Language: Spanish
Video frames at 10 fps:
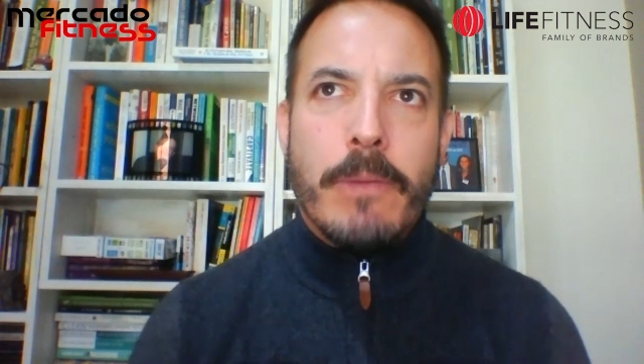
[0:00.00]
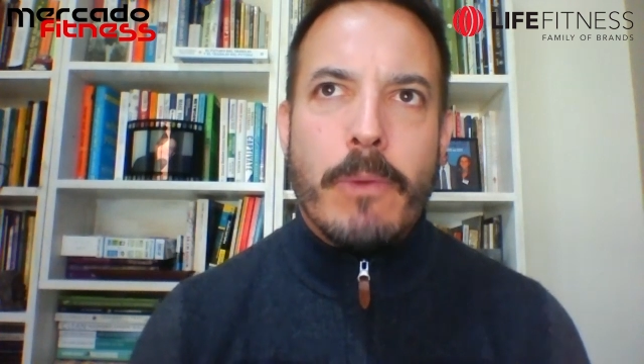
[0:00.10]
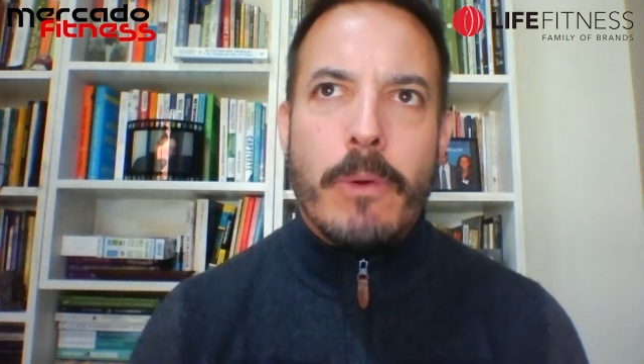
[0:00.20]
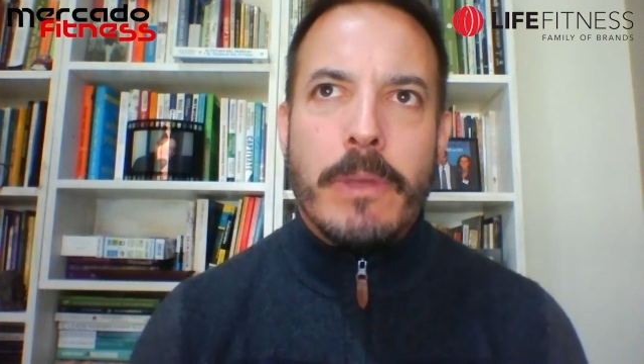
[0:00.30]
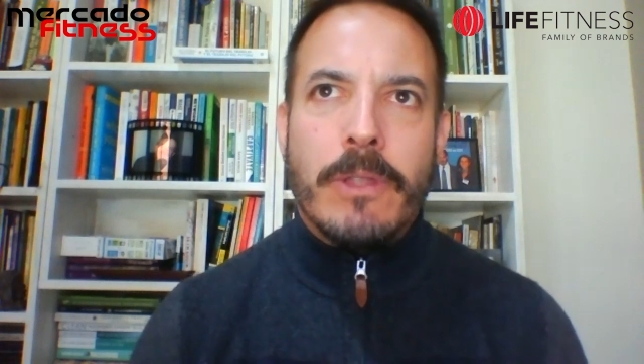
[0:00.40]

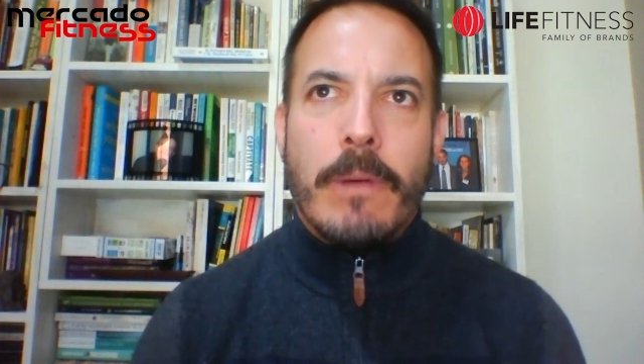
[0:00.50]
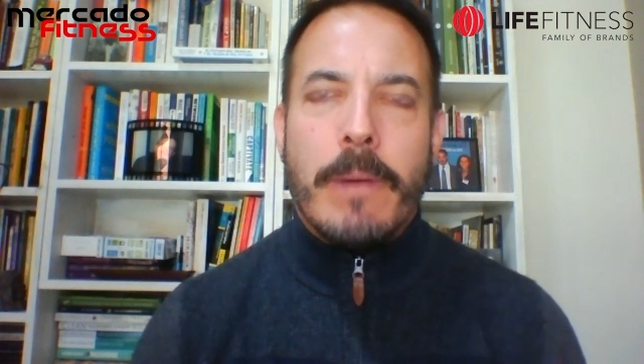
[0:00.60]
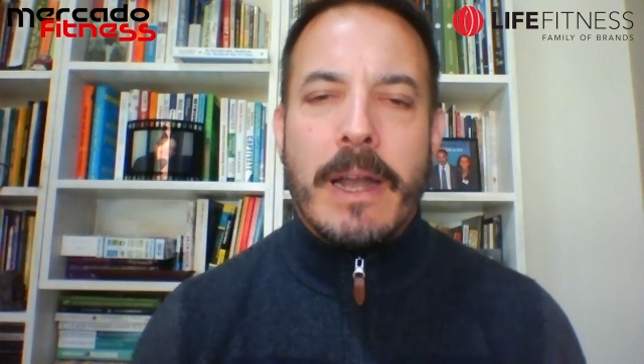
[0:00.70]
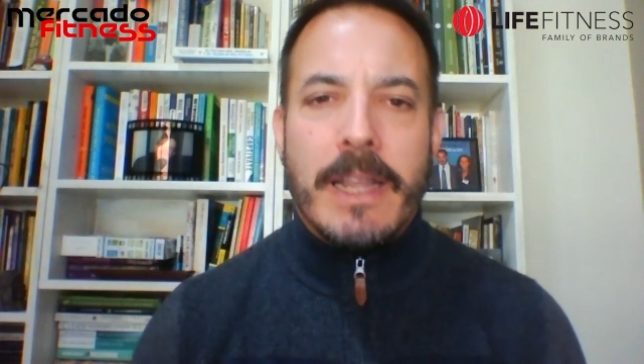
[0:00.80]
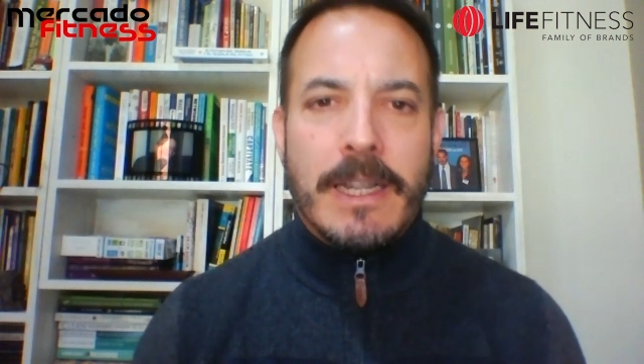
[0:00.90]
hemos visto a
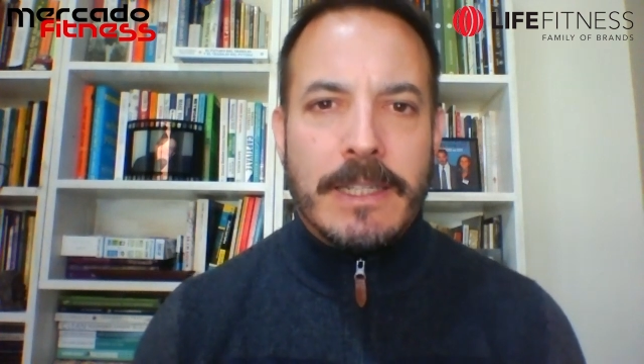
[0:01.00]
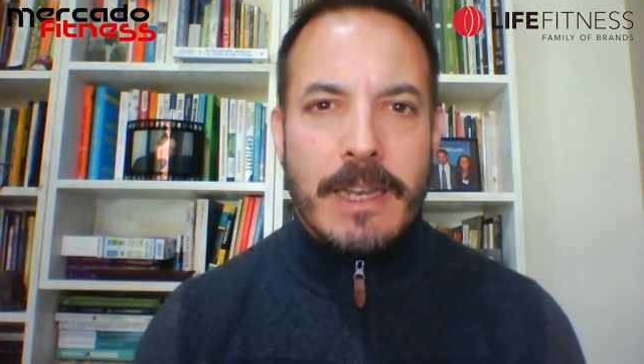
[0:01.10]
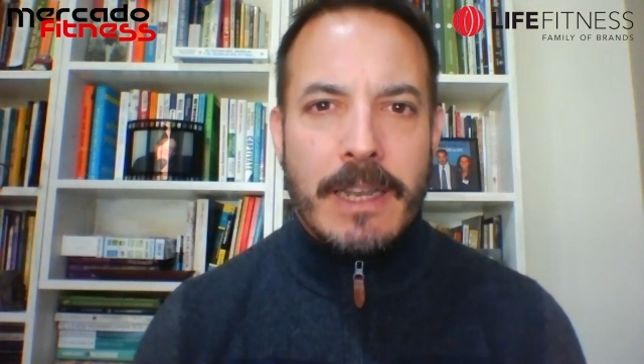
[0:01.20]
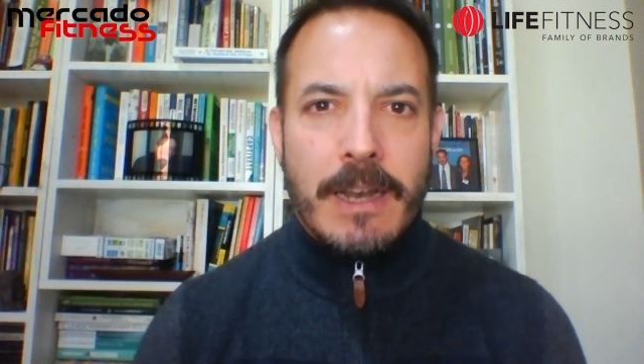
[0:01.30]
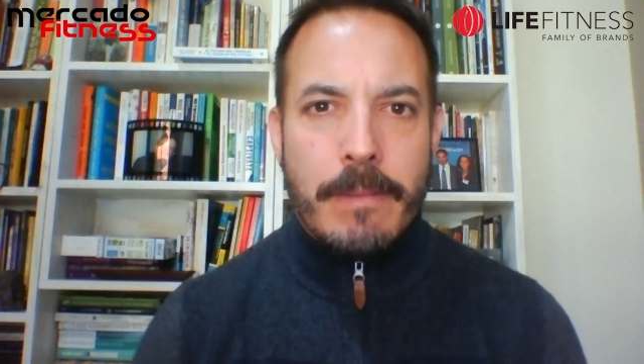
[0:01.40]
varias
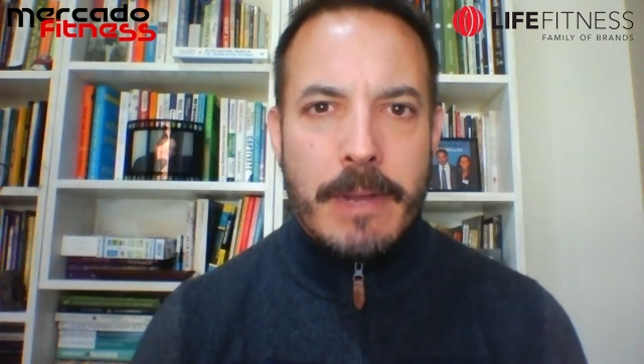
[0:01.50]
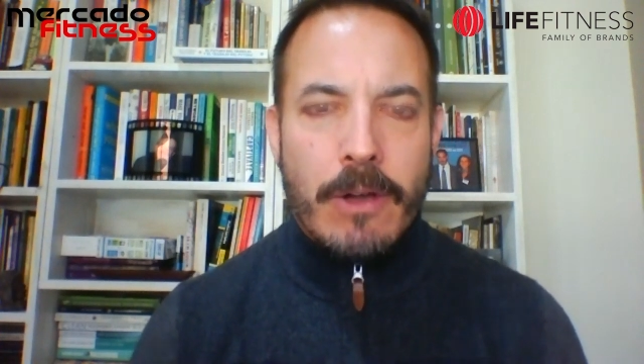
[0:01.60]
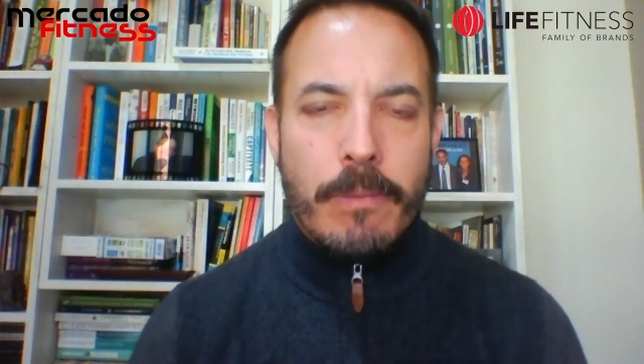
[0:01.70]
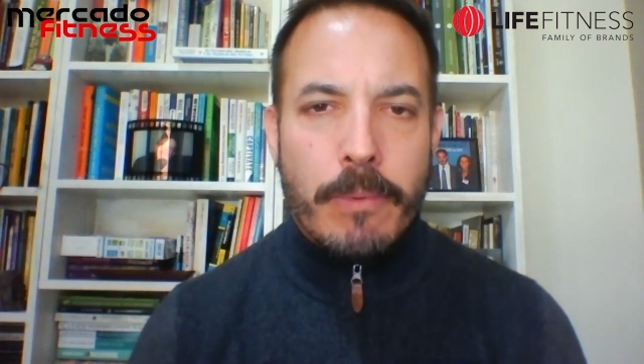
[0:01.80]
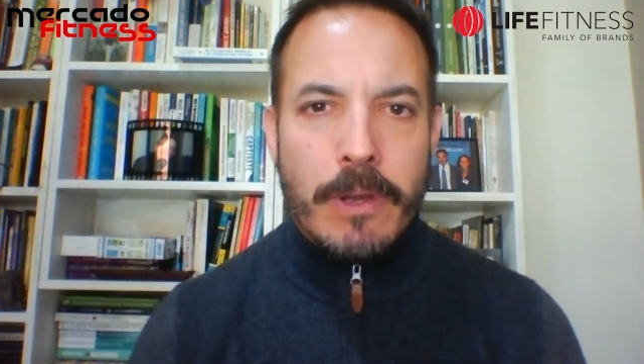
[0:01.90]
salir al
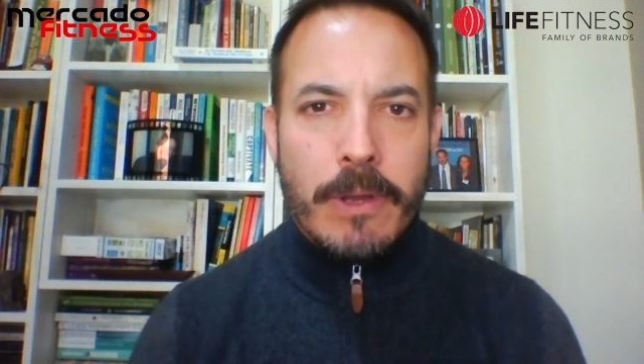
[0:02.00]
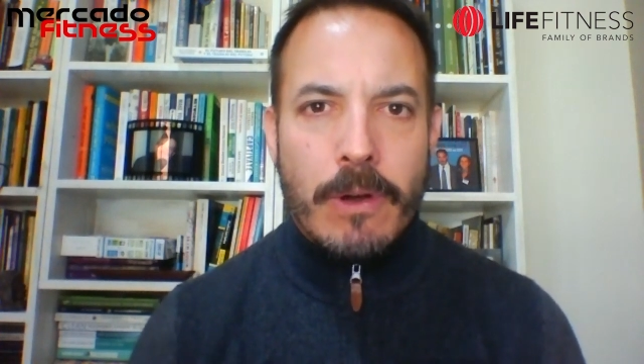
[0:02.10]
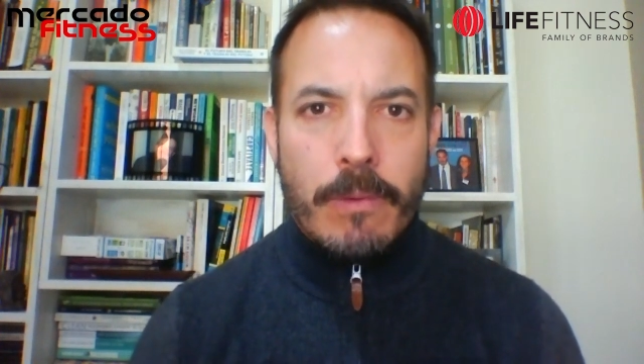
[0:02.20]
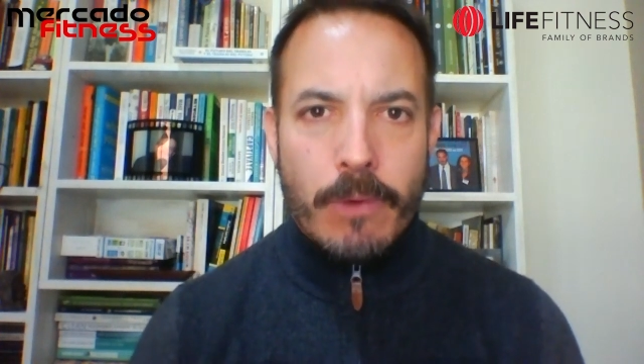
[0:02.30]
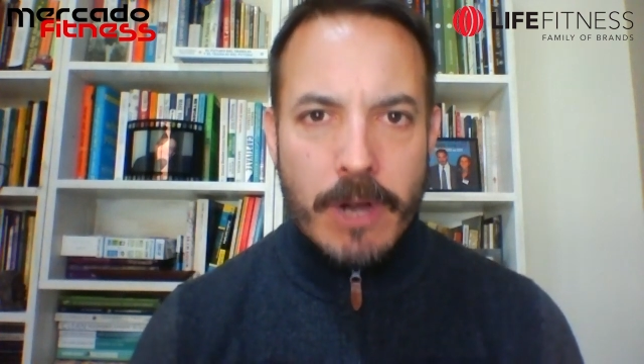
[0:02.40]
mercado público
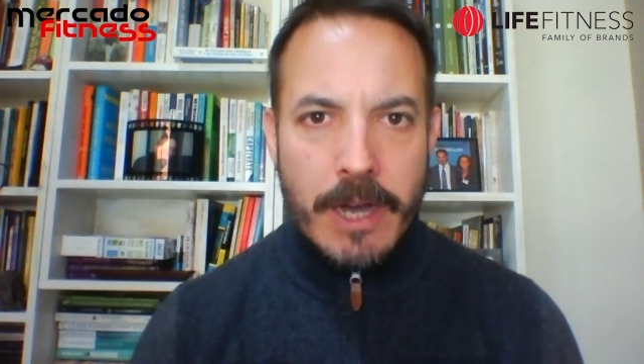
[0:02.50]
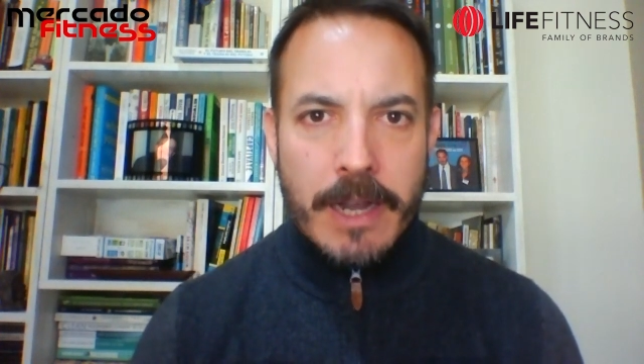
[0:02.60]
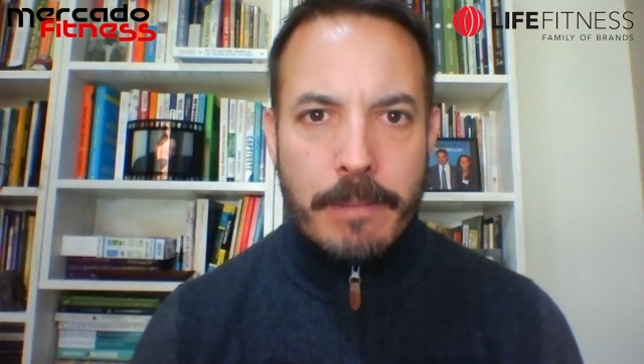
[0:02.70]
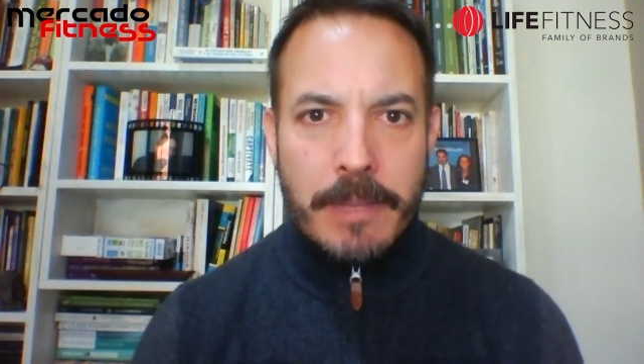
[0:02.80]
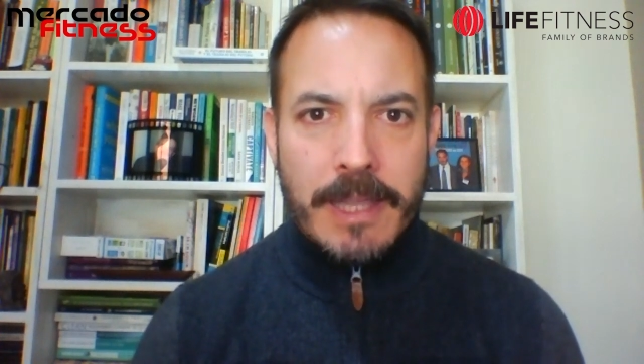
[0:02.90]
a buscar
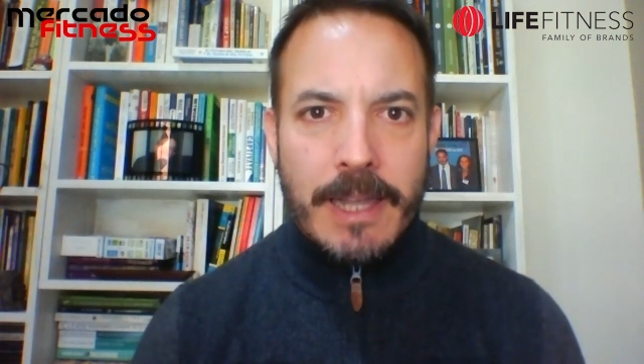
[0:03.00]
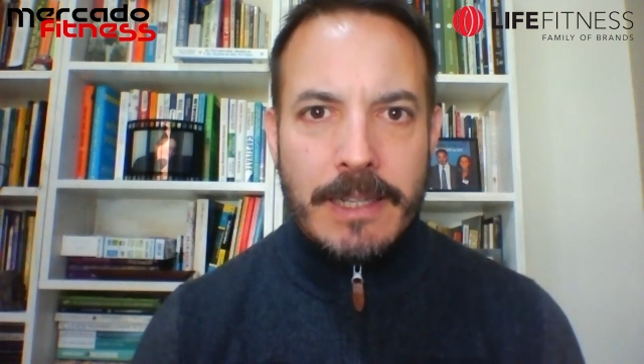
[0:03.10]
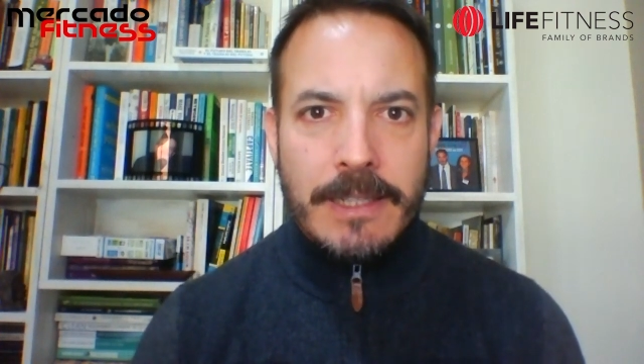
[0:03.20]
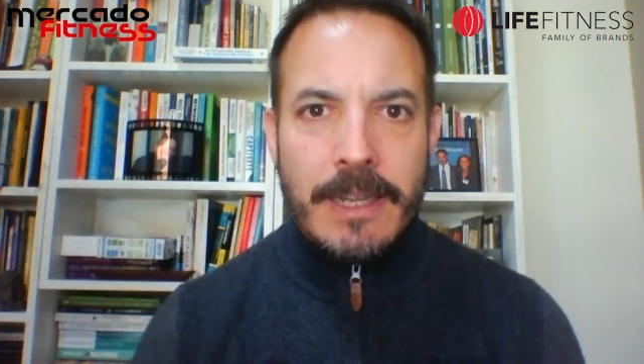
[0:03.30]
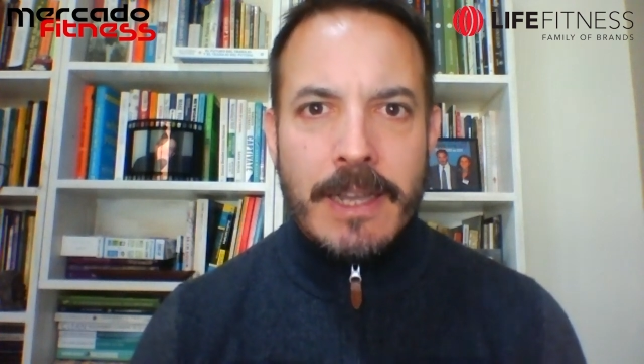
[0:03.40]
capitales.